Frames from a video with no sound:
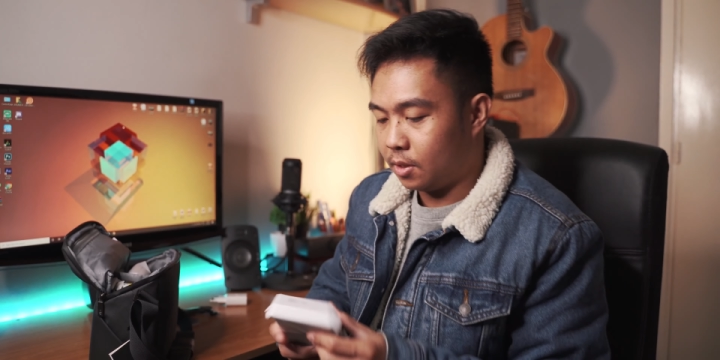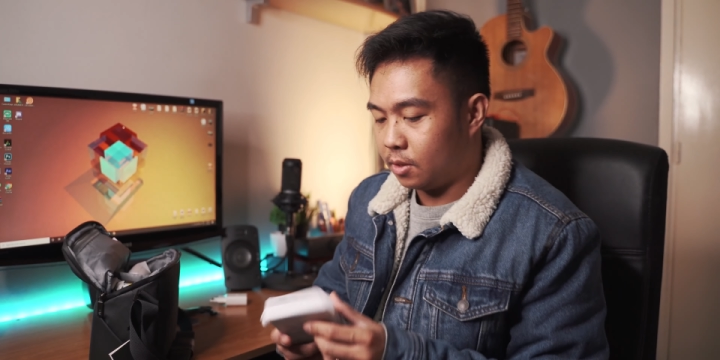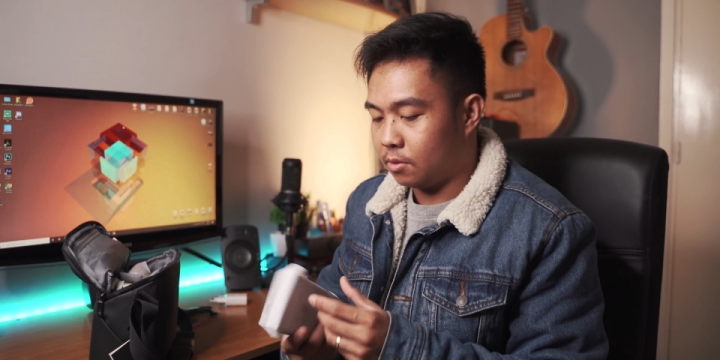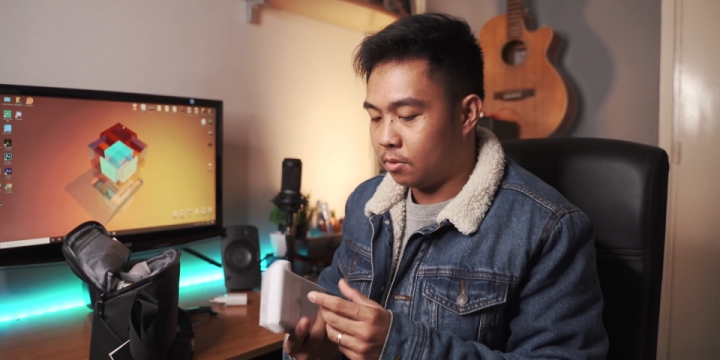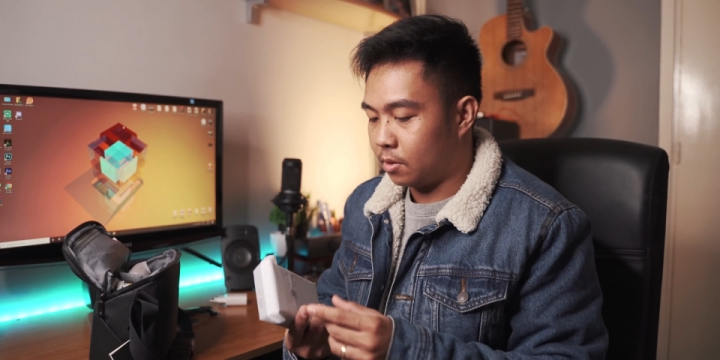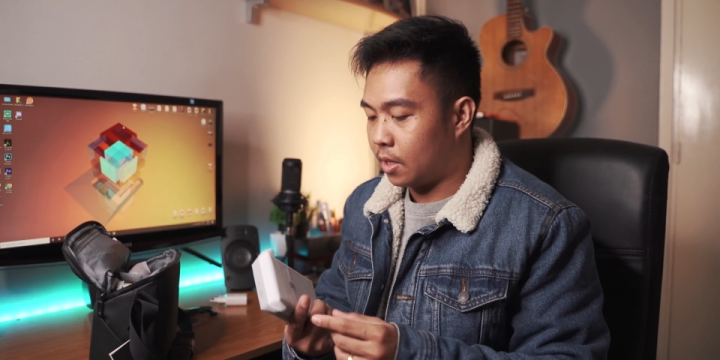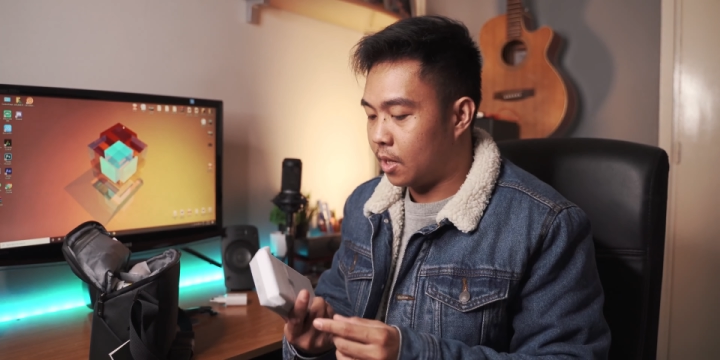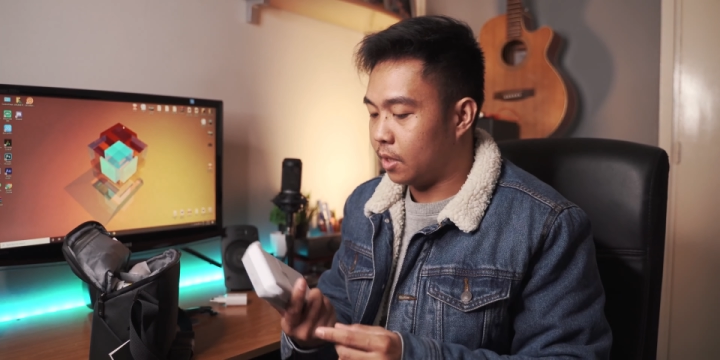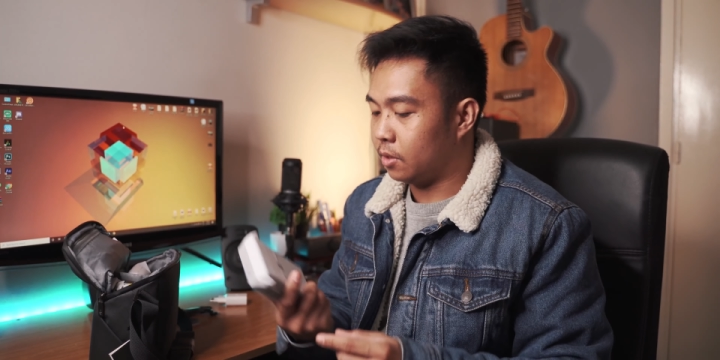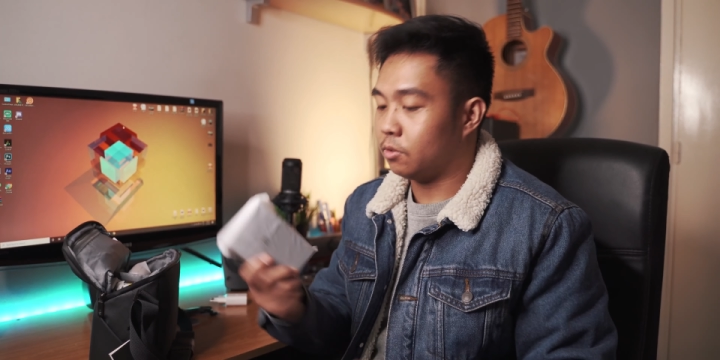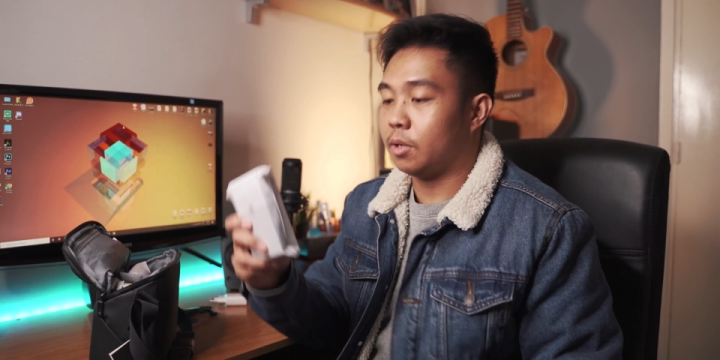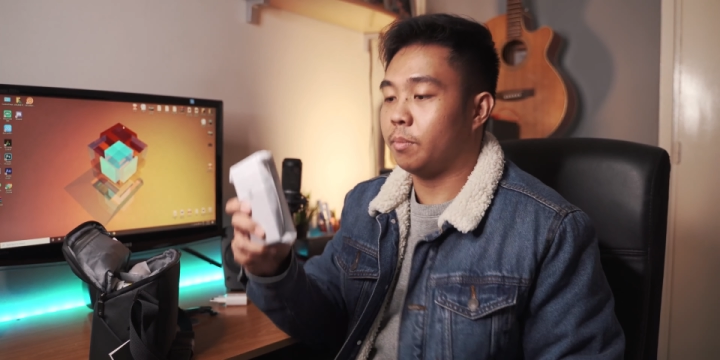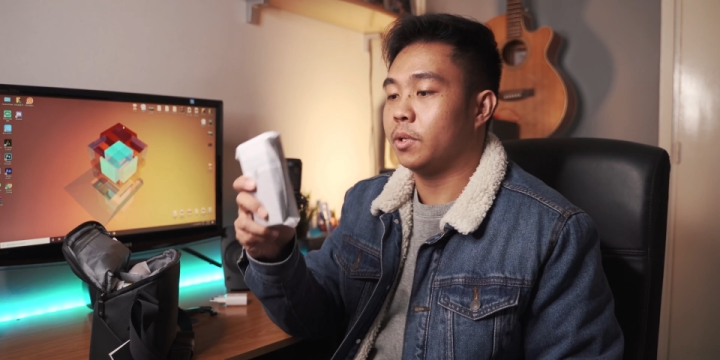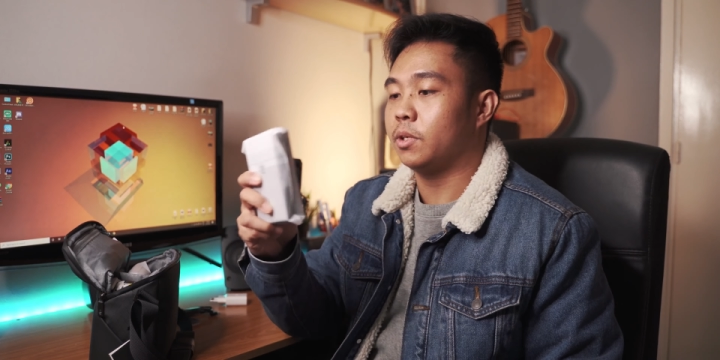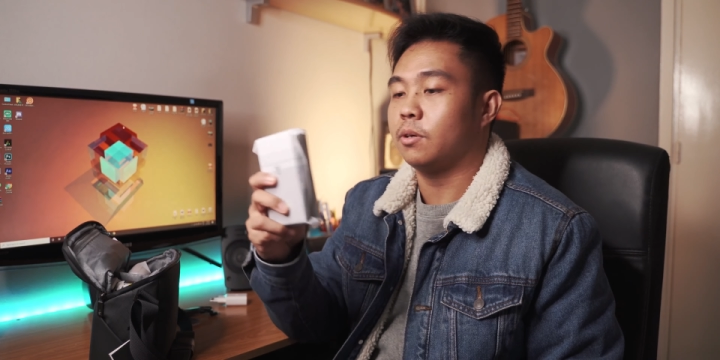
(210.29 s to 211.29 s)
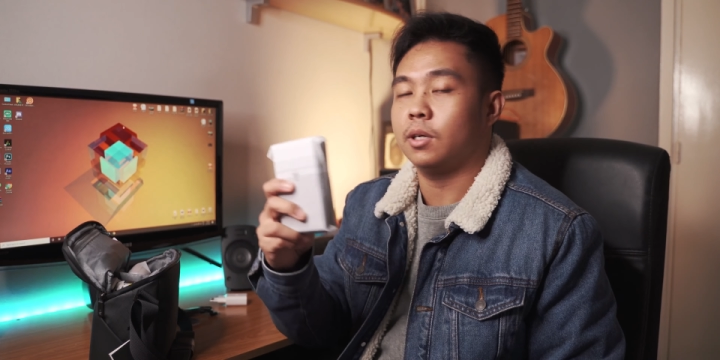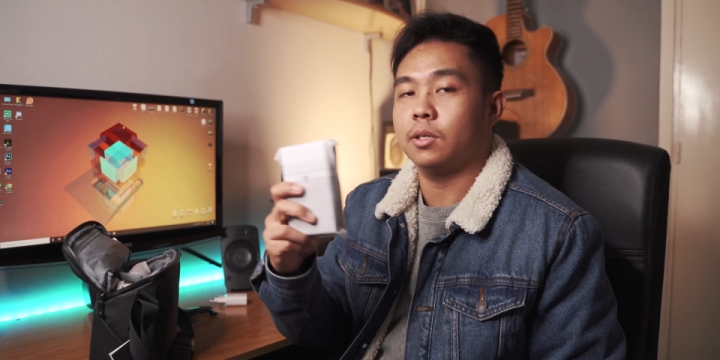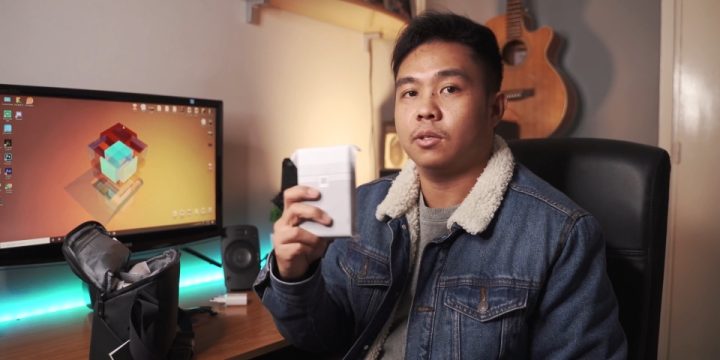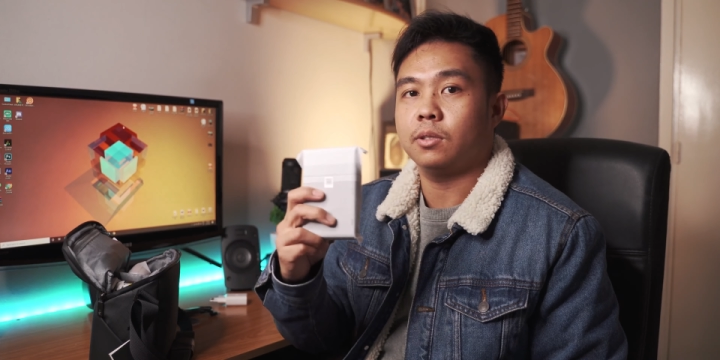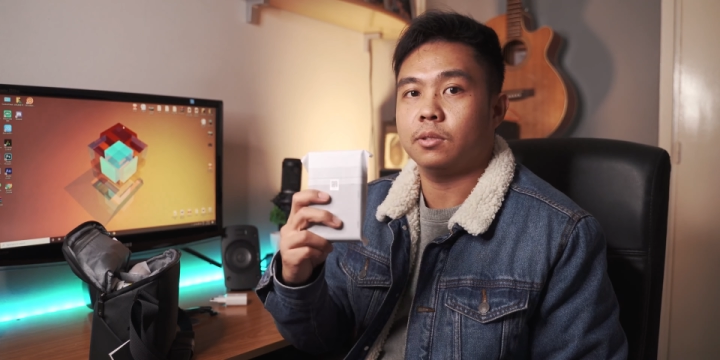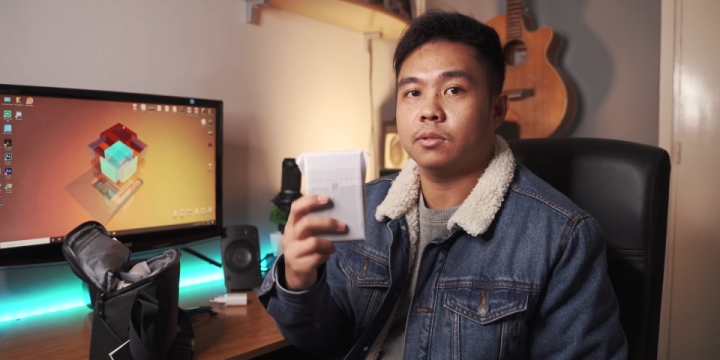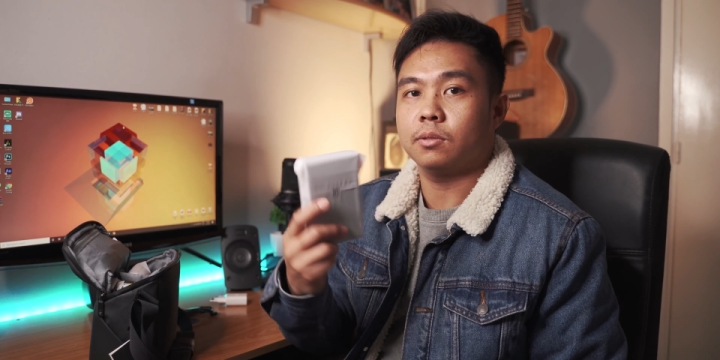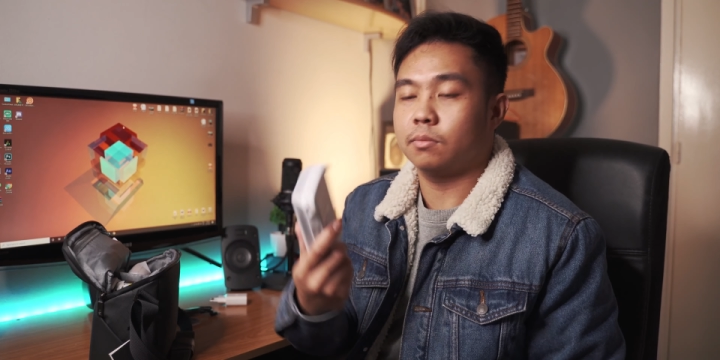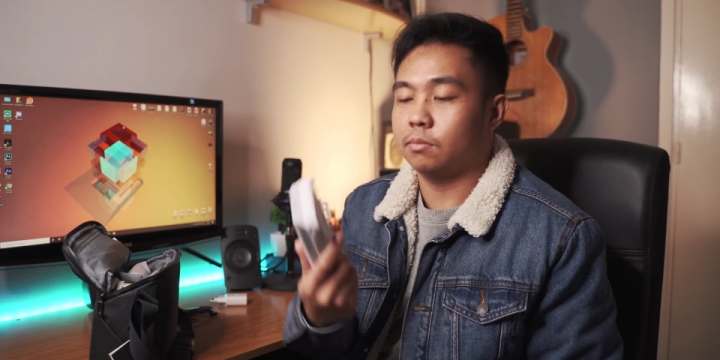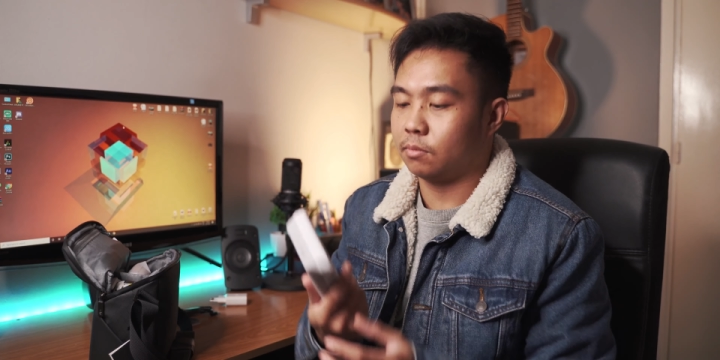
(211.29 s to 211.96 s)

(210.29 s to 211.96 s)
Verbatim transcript: ito, ah, ito naman yung ano, yung